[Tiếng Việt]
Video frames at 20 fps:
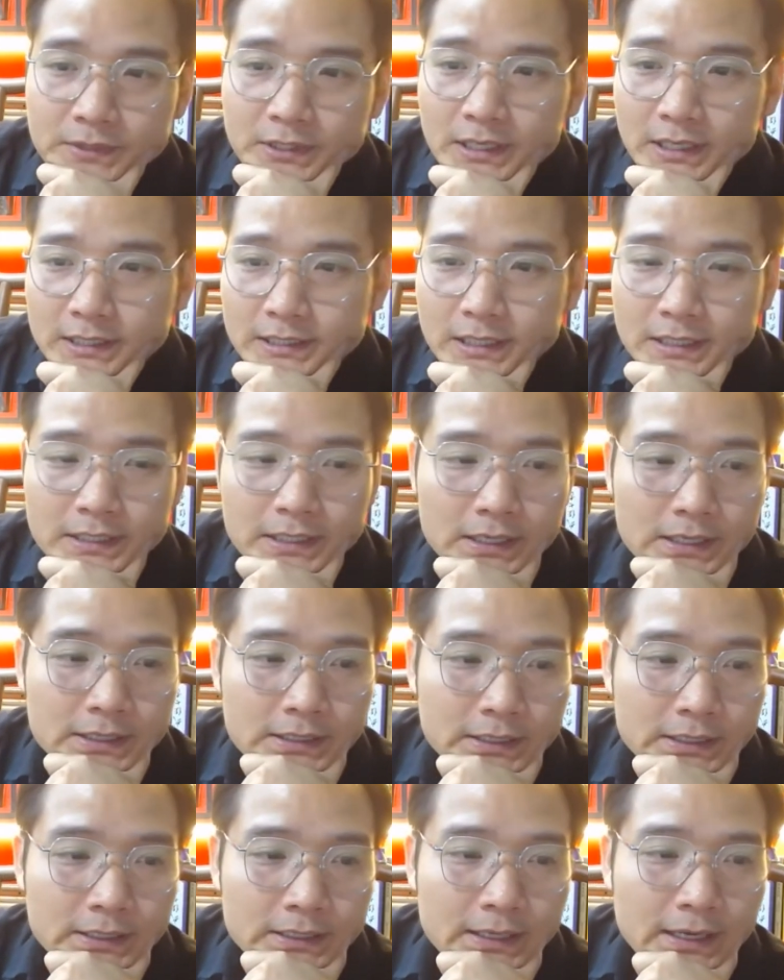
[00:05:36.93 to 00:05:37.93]
Thì cái trận địa
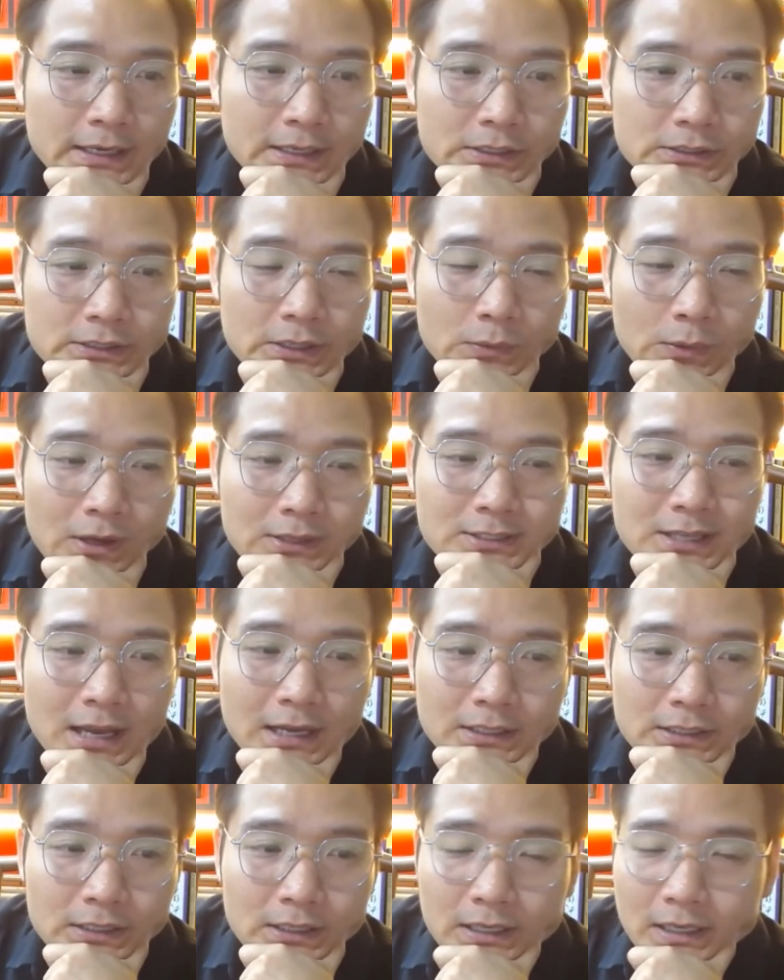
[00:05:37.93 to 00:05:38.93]
định khí này nó sẽ hóa
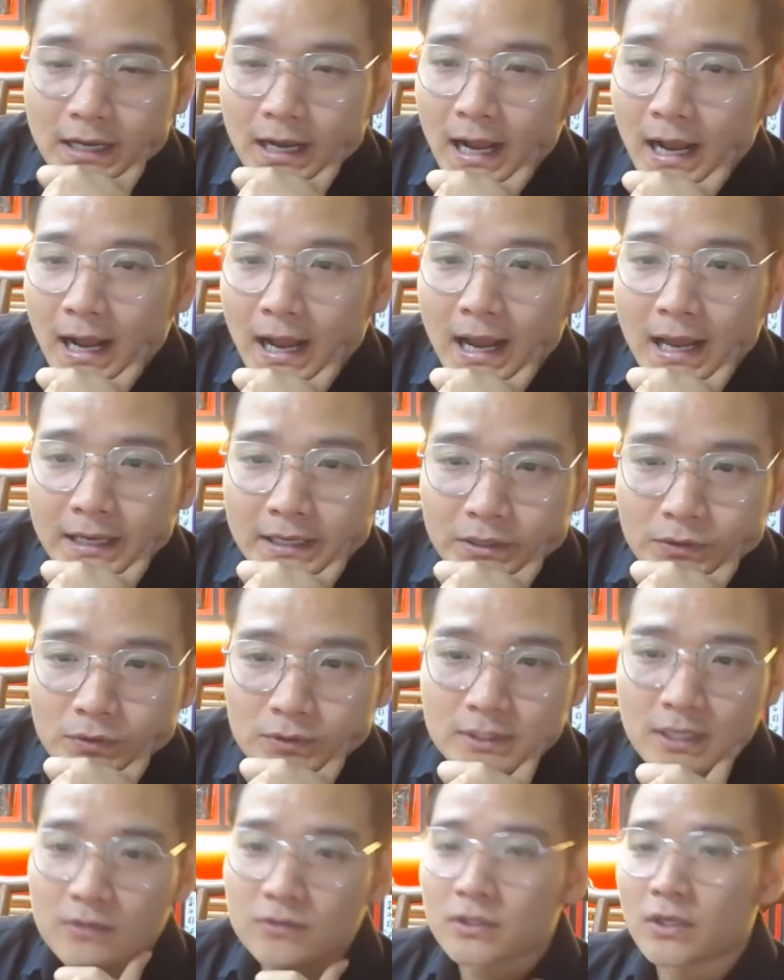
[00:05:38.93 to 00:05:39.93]
giải được cả hai cái
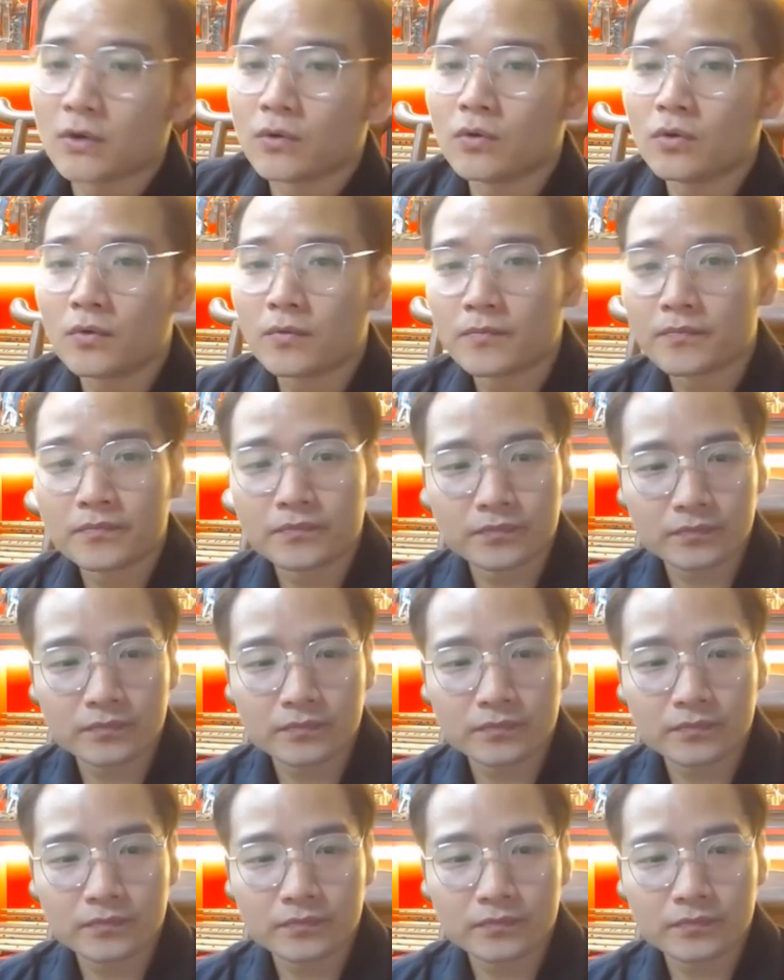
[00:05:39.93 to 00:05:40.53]
ngôi sao xấu.